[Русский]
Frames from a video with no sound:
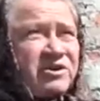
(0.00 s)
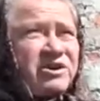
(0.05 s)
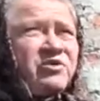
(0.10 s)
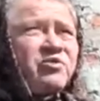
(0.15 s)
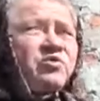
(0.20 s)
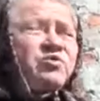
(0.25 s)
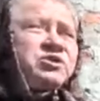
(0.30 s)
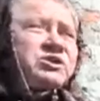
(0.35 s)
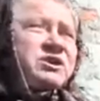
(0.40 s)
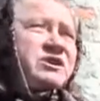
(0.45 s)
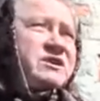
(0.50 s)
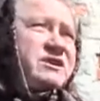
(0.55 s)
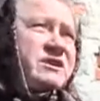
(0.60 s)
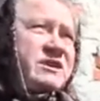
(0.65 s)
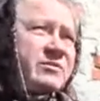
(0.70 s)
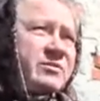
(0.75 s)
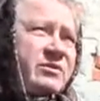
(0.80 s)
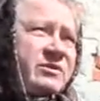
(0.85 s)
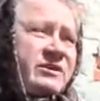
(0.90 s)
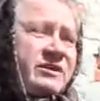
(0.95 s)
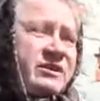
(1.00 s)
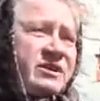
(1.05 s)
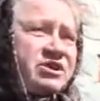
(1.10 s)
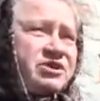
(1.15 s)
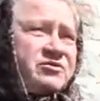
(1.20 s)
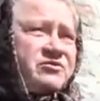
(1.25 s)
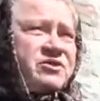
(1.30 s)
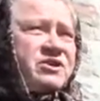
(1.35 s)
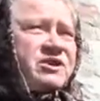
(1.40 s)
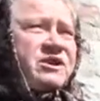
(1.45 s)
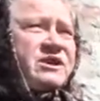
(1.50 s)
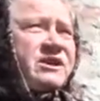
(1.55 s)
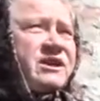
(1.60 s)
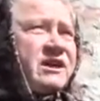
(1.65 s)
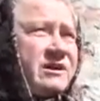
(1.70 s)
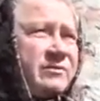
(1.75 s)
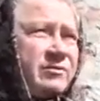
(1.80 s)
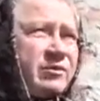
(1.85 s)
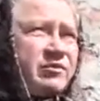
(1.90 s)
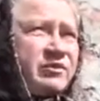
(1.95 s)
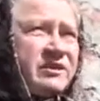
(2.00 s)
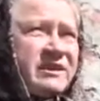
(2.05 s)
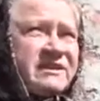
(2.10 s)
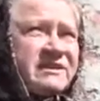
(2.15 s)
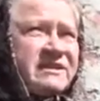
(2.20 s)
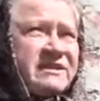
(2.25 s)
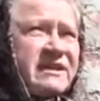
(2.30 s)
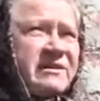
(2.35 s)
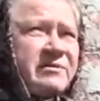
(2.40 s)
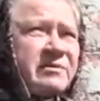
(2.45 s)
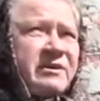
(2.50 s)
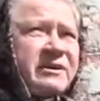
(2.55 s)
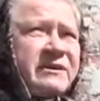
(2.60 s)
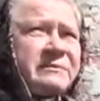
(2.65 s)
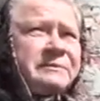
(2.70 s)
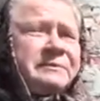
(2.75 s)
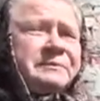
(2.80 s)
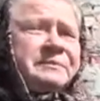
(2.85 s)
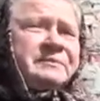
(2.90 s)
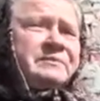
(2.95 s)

Ни кушать не было, ничего, ни хлеба у нас не было.